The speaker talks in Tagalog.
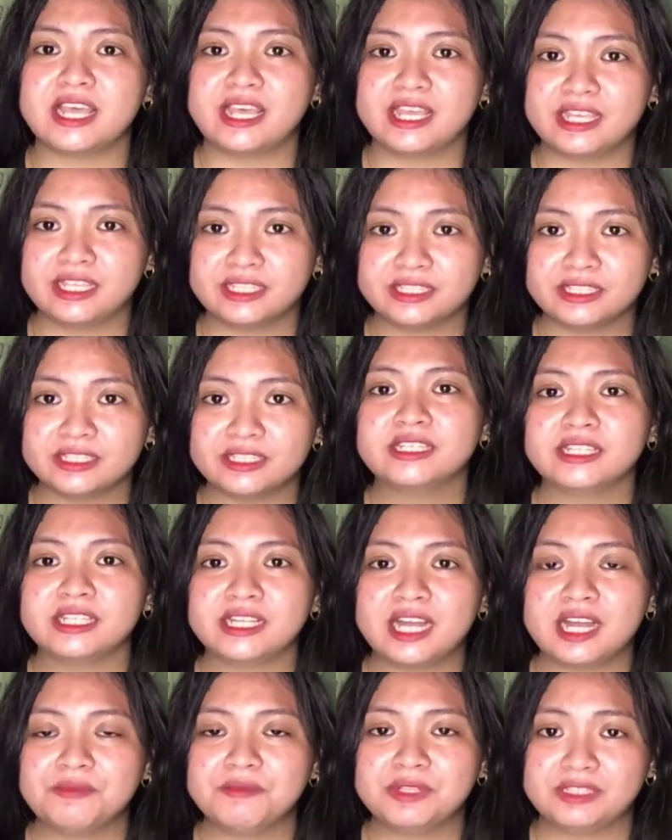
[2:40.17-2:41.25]
and
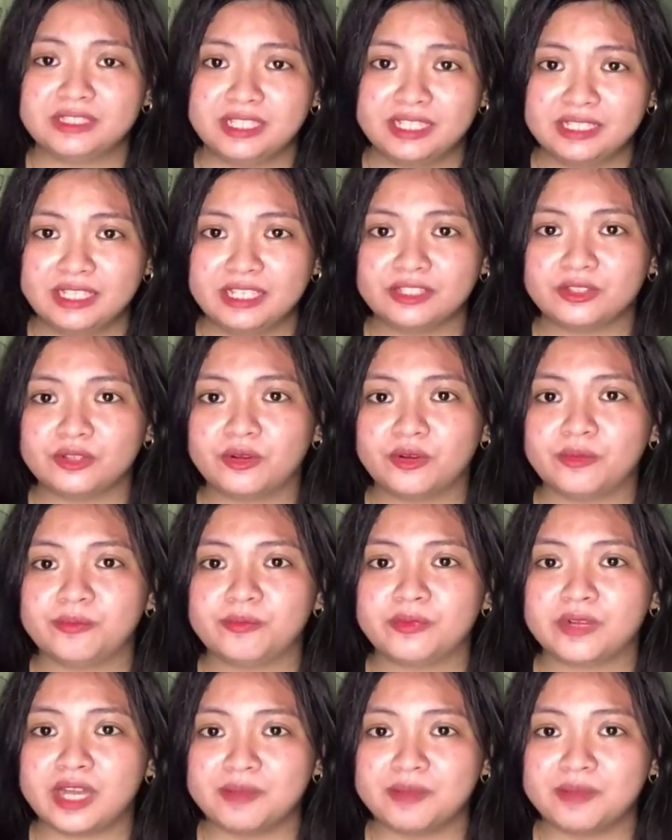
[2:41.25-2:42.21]
ginagamit din ito